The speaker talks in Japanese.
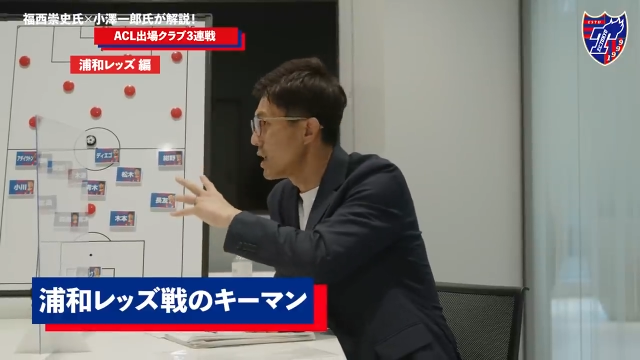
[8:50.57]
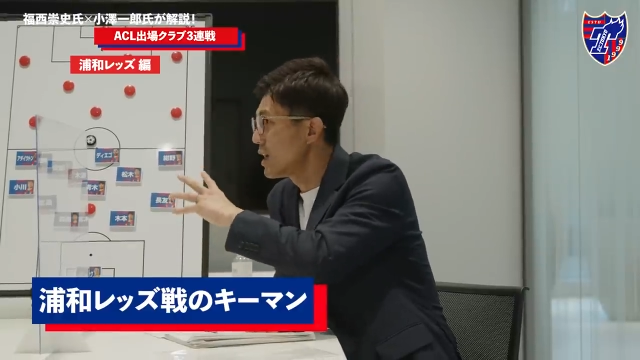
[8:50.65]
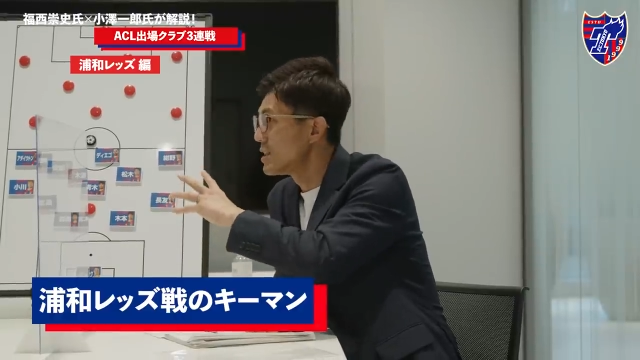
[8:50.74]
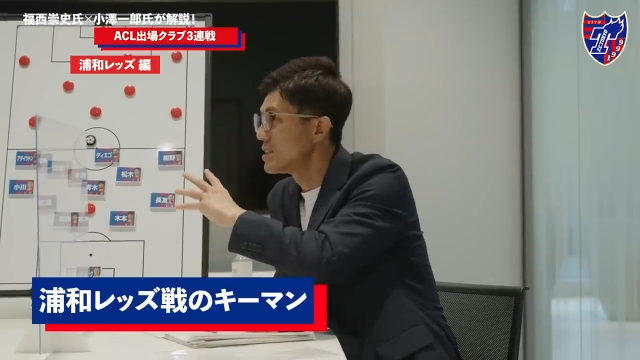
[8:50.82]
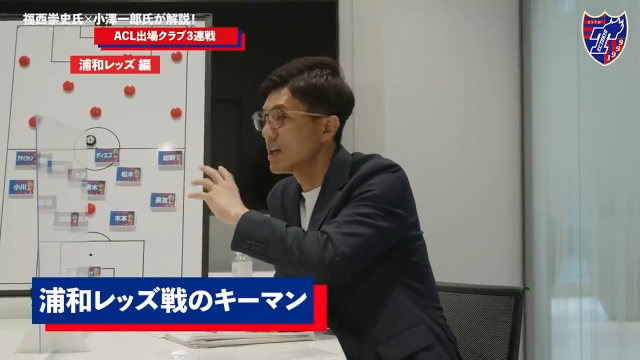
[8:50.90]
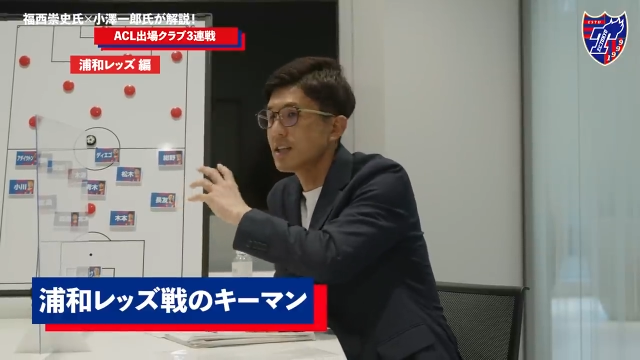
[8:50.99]

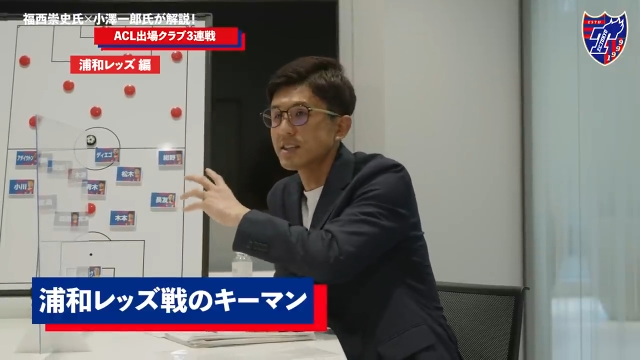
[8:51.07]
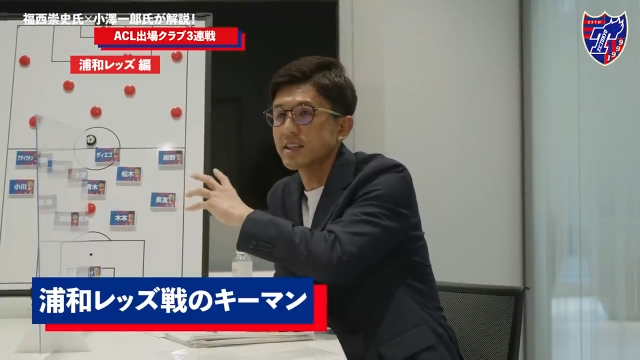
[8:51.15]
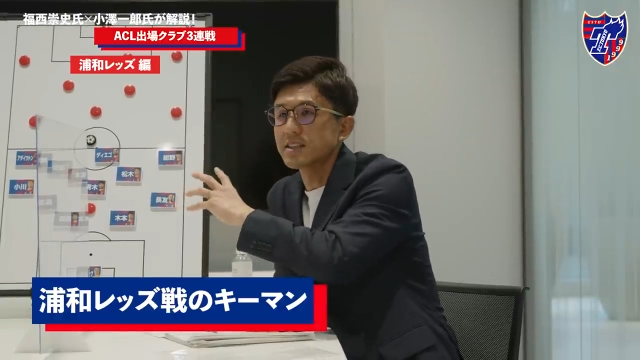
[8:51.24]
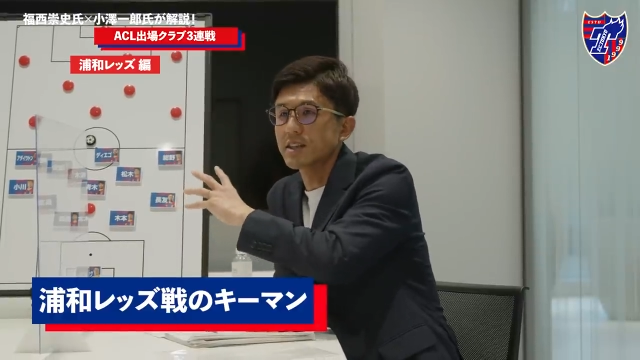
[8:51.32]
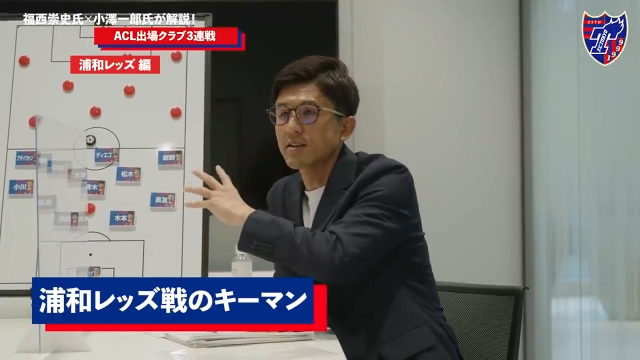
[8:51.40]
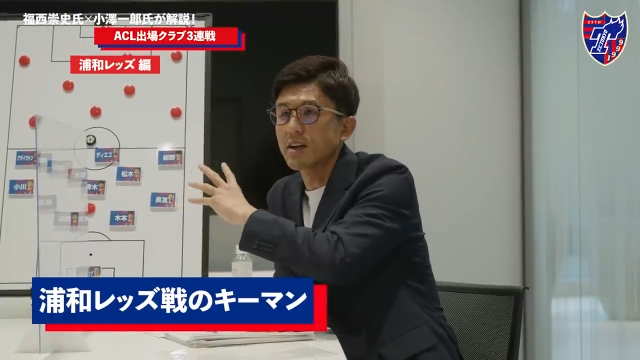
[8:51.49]
で成立
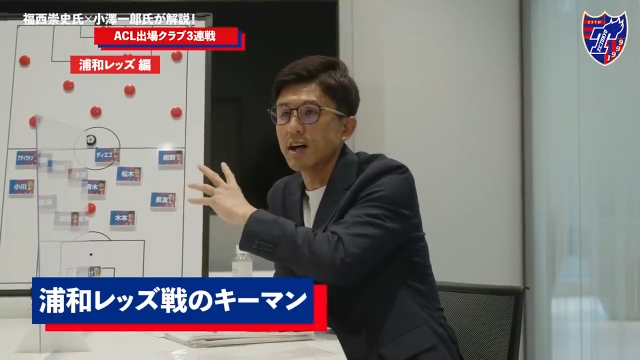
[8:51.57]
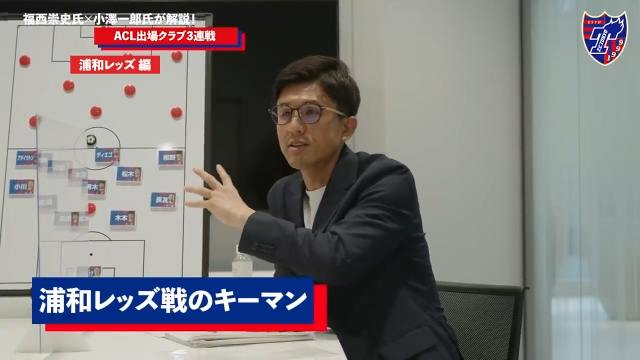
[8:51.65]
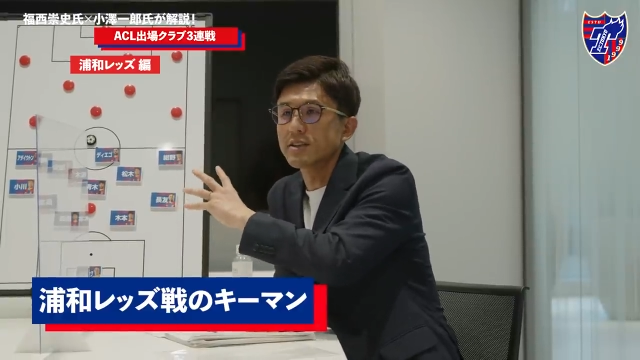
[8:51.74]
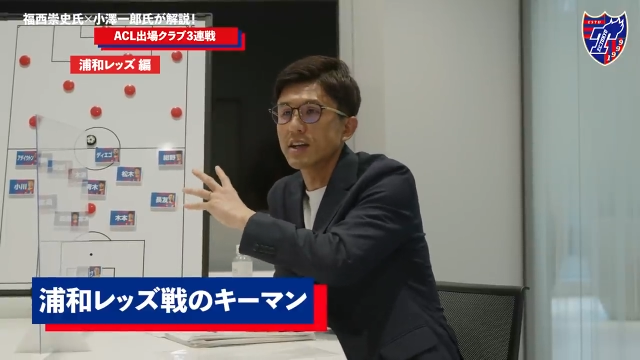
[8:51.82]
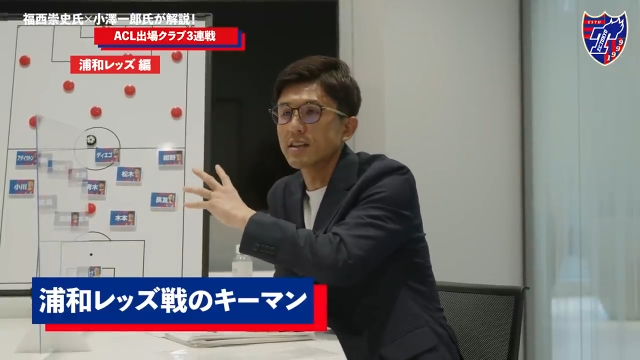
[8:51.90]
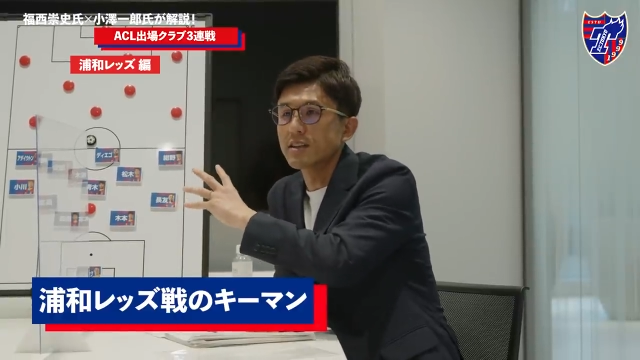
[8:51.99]
させる
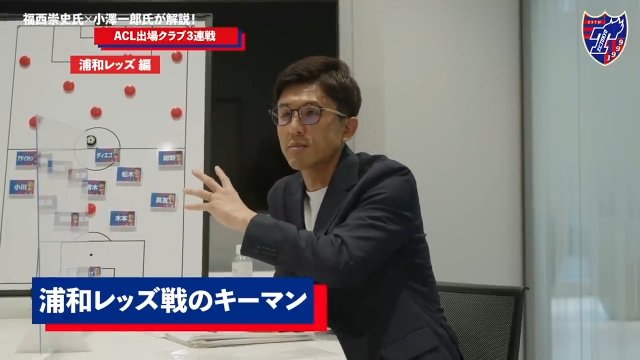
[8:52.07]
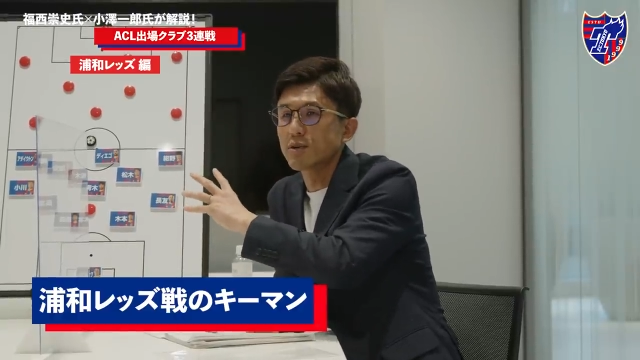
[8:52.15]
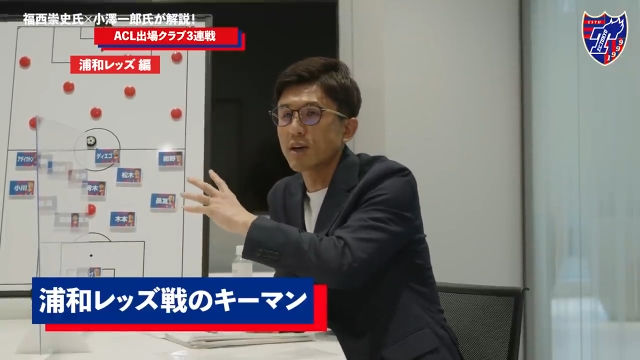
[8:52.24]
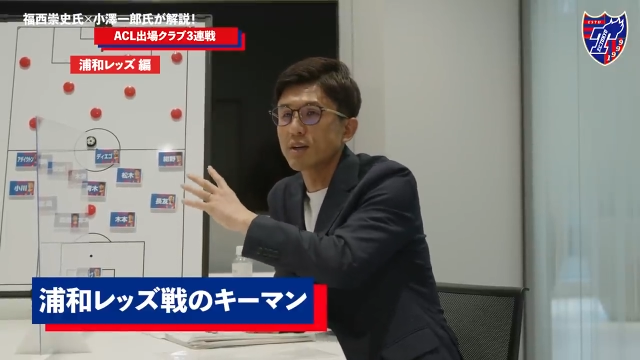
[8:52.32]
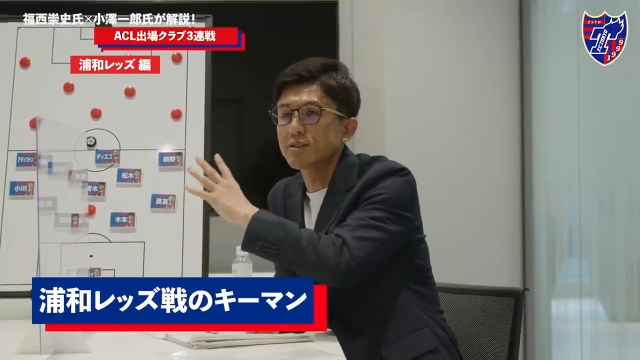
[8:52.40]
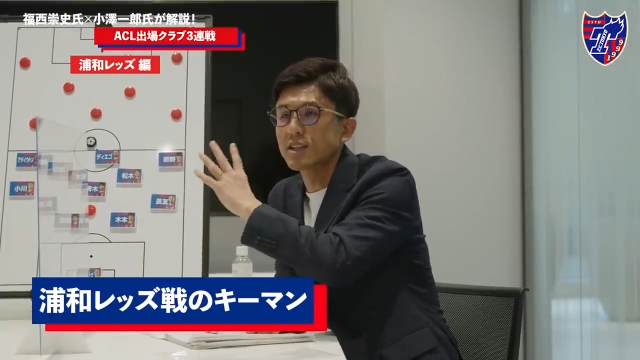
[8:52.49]
カウンターって
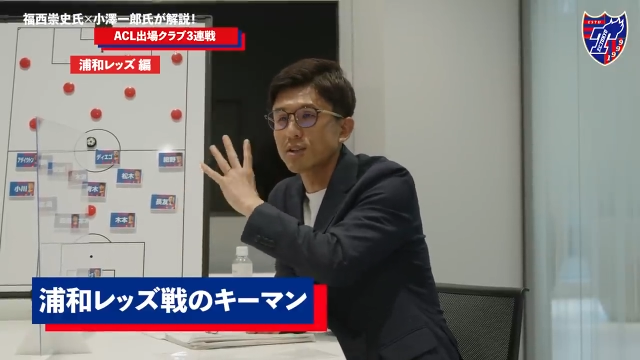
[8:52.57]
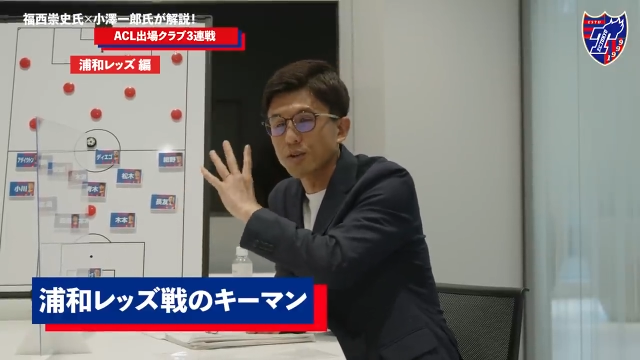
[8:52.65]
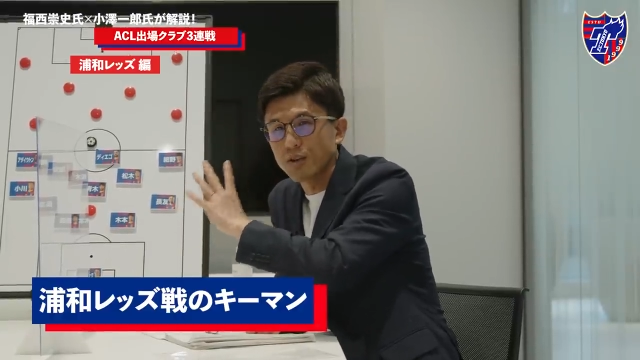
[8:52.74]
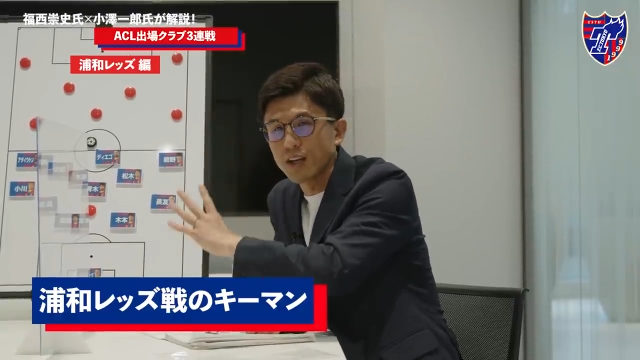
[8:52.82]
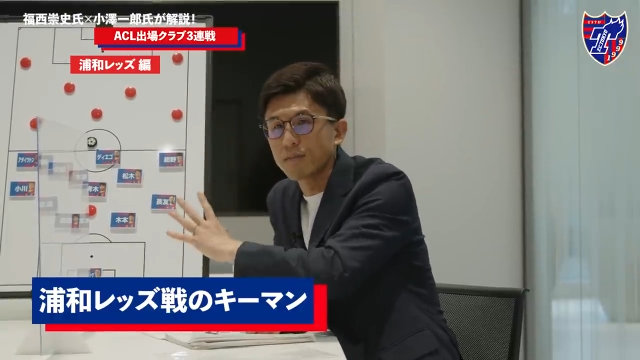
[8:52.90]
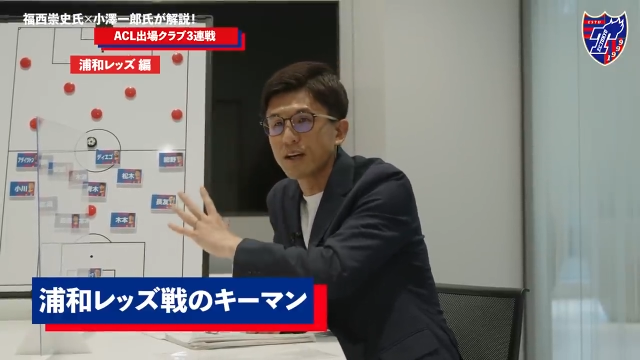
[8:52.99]
僕 FC
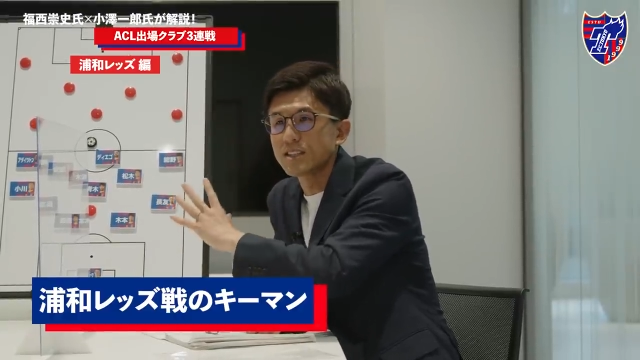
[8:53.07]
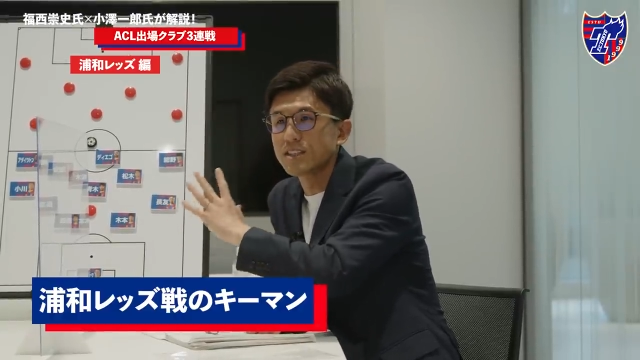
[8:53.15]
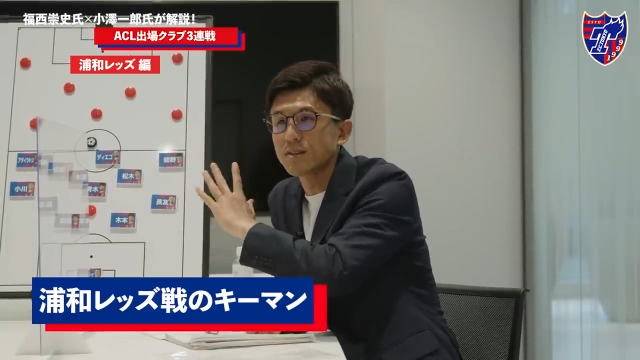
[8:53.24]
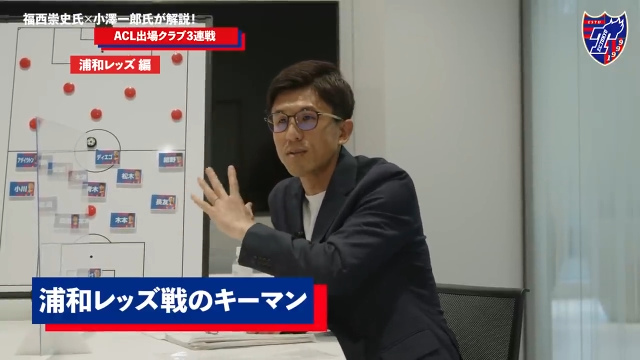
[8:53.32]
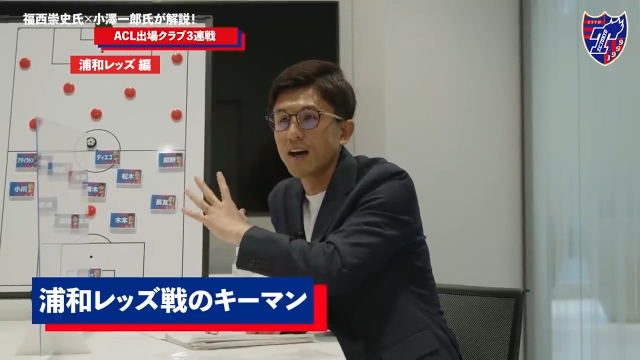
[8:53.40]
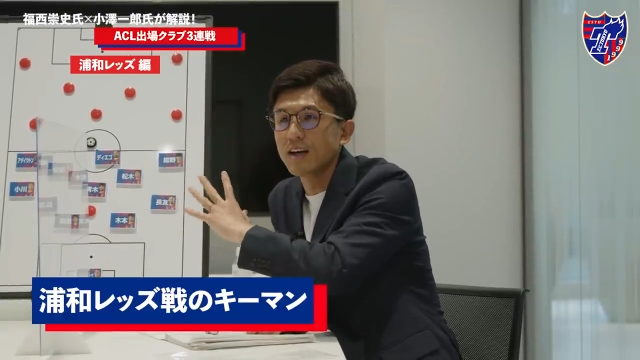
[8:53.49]
東京が今
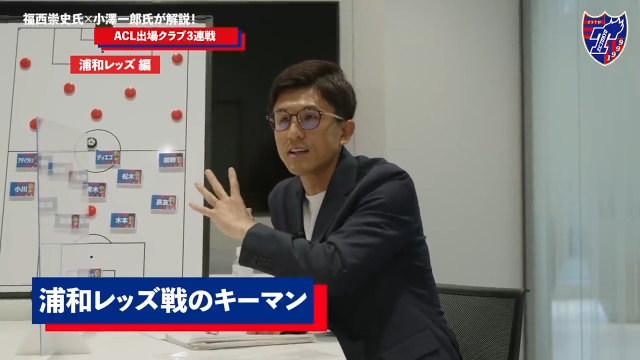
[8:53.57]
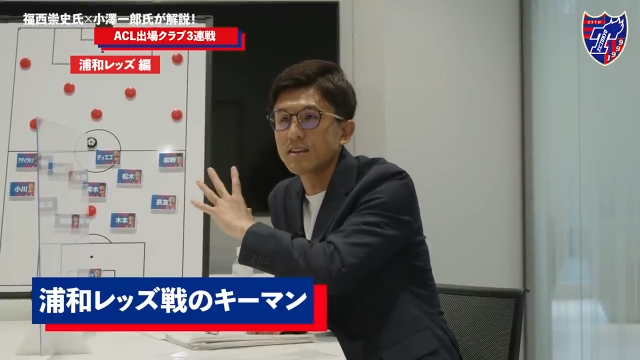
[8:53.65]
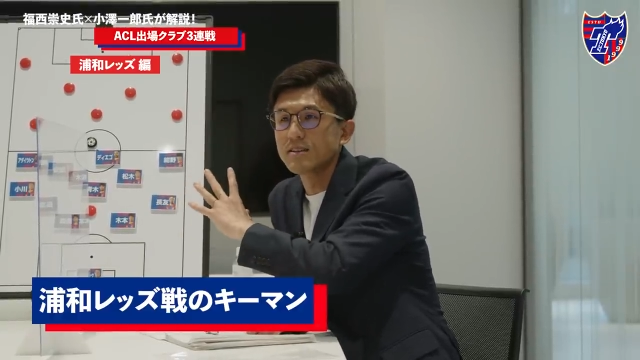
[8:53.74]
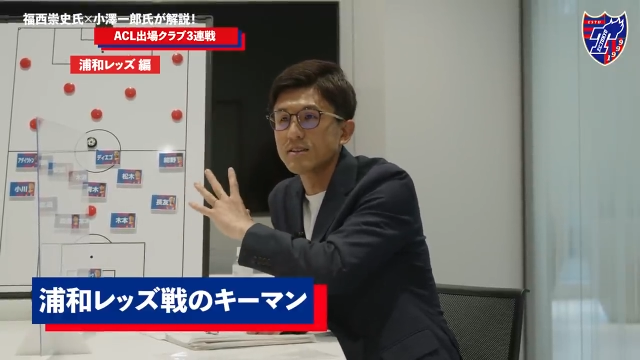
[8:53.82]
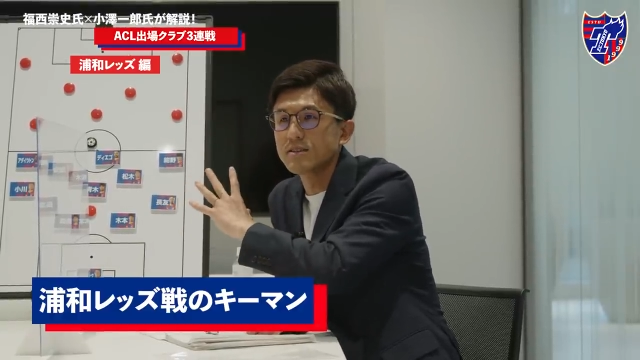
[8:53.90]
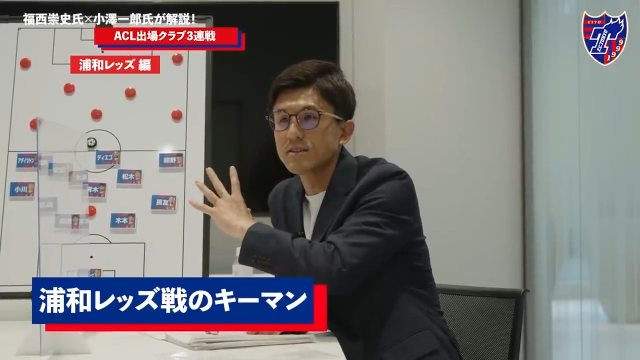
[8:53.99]
一番